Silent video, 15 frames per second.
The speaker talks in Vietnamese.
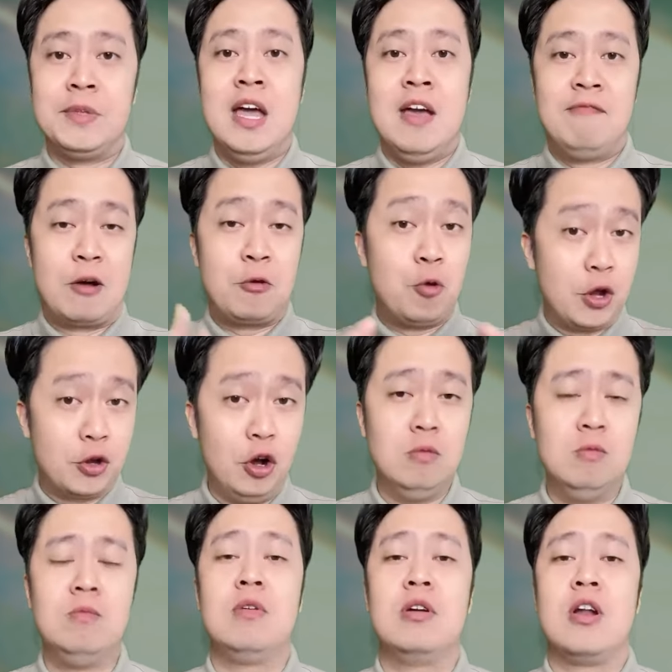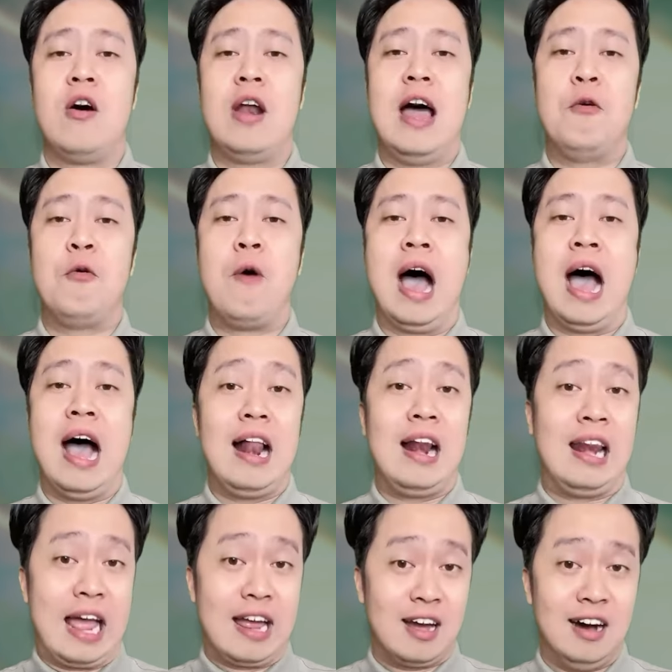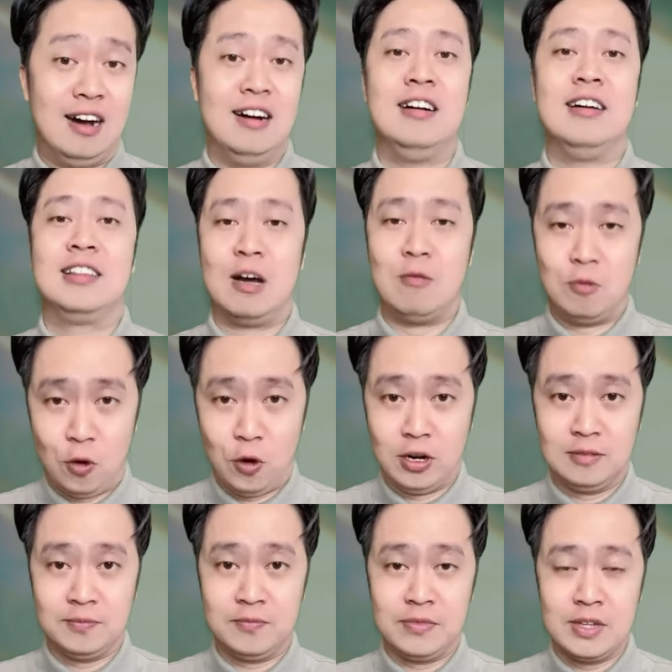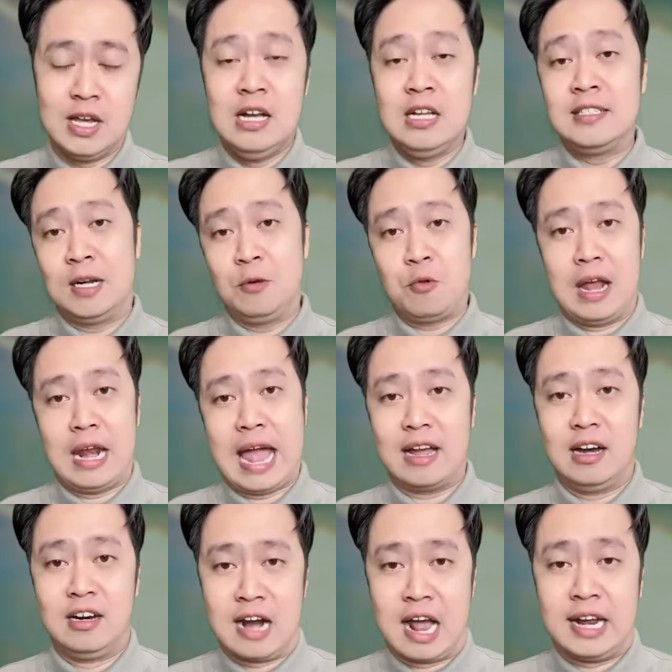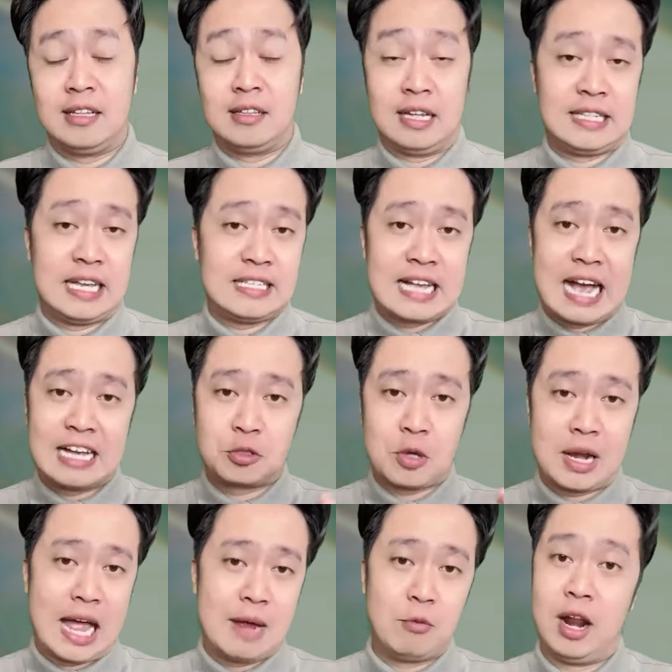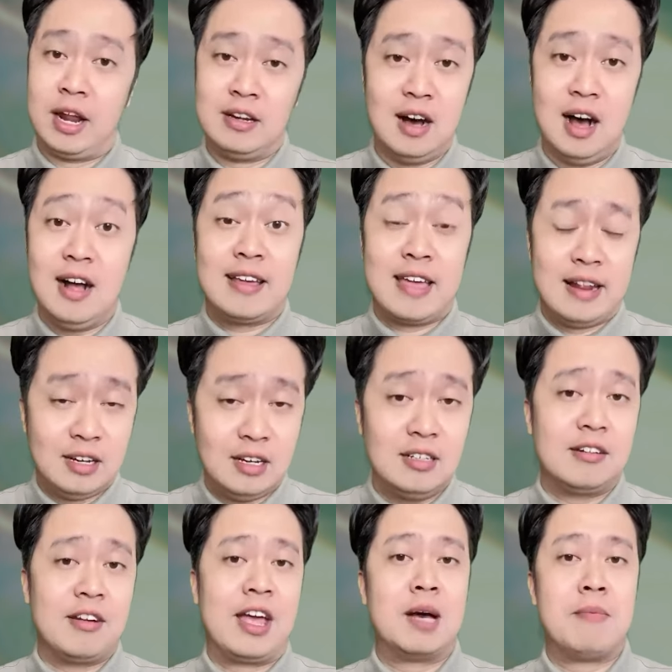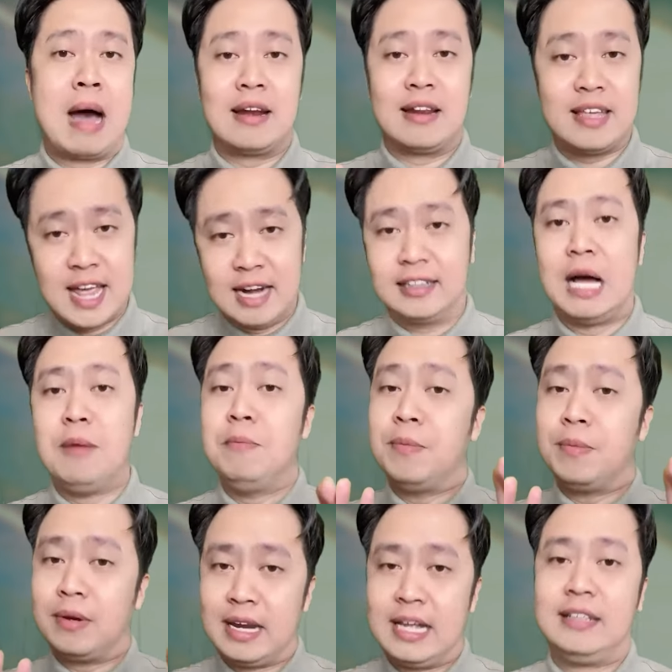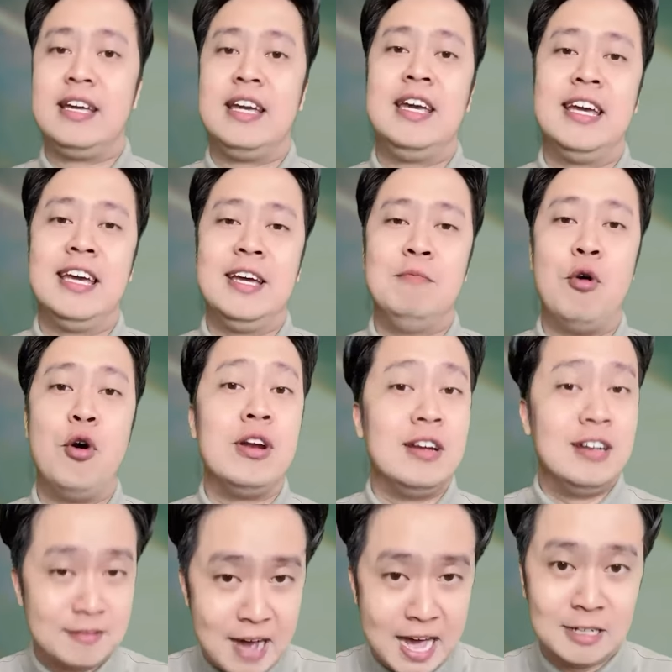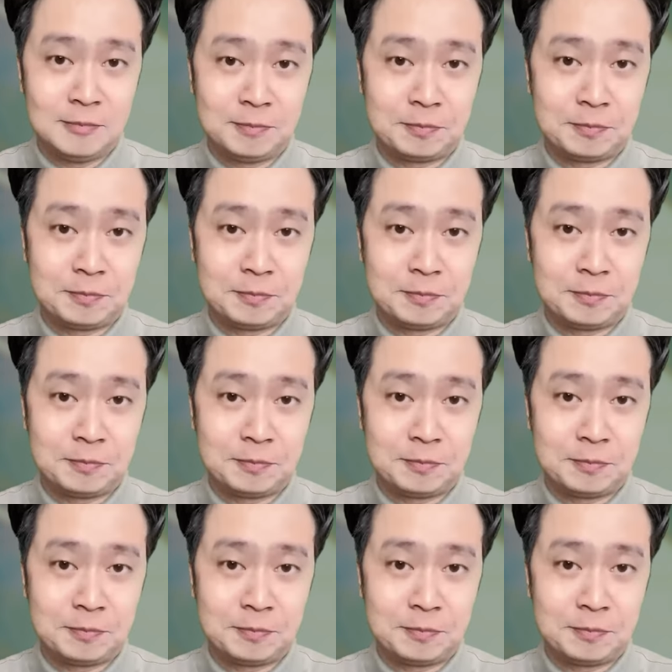Và cuối cùng, đó là khóa Liger tổng ôn. Trong khóa Liger này, thầy sẽ ra soát lại một lần nữa kiến thức để các bạn yên tâm đi thi môn ngữ văn.